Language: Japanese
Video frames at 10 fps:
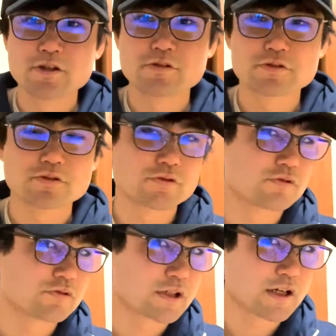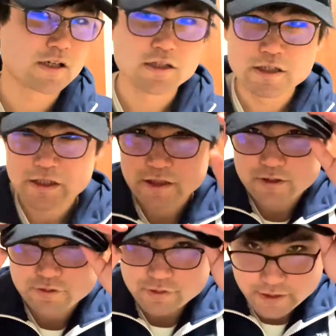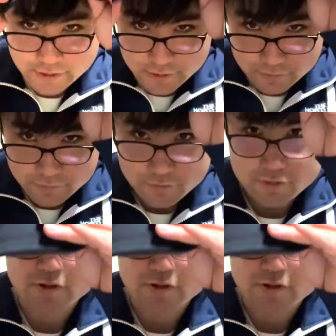後ろの方とか、すごいね、あの、